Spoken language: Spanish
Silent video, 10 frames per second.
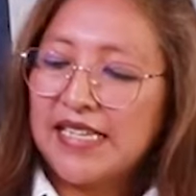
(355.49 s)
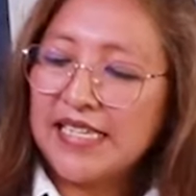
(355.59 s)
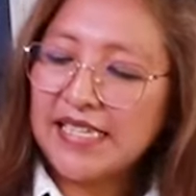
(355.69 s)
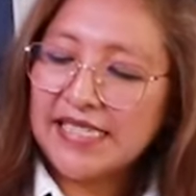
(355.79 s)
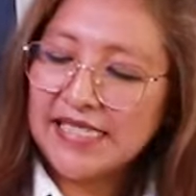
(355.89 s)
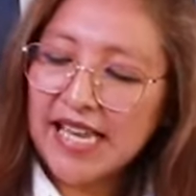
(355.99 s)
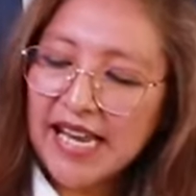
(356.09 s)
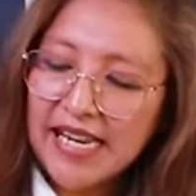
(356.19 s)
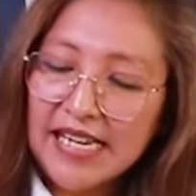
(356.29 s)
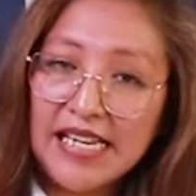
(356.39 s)
que
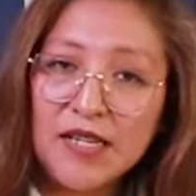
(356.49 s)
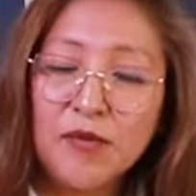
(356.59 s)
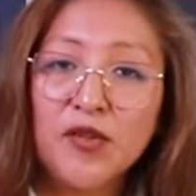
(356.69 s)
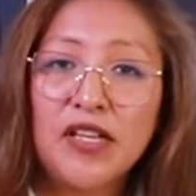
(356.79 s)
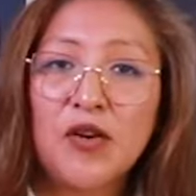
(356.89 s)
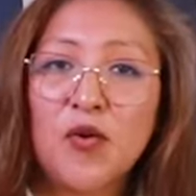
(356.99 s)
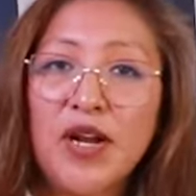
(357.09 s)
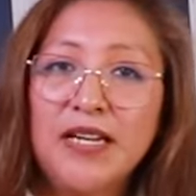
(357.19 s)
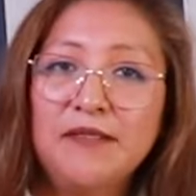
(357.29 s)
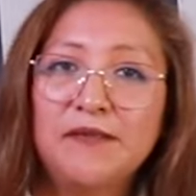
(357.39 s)
está en el libro de
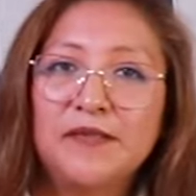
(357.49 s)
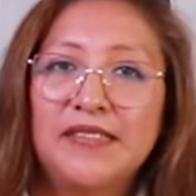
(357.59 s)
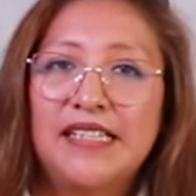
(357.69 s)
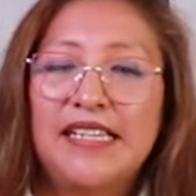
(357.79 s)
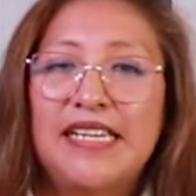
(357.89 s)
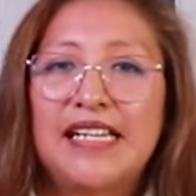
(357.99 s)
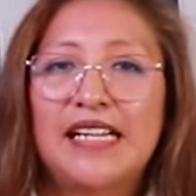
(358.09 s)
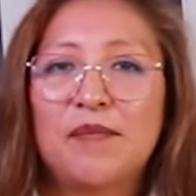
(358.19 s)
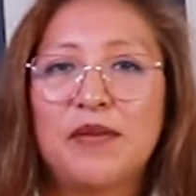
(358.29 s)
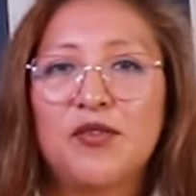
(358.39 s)
Juan
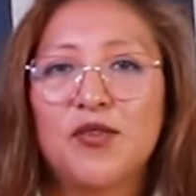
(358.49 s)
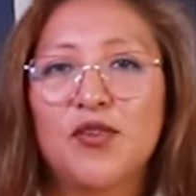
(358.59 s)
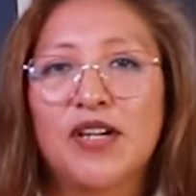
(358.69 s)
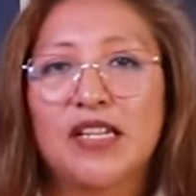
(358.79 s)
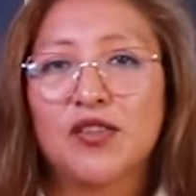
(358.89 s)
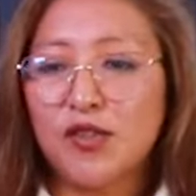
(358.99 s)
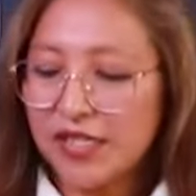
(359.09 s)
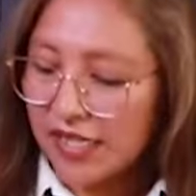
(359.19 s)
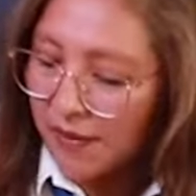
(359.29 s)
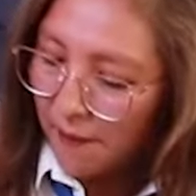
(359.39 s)
el capítulo
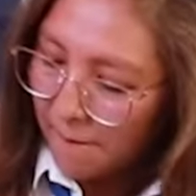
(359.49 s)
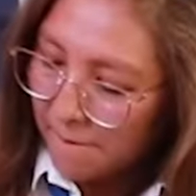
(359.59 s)
14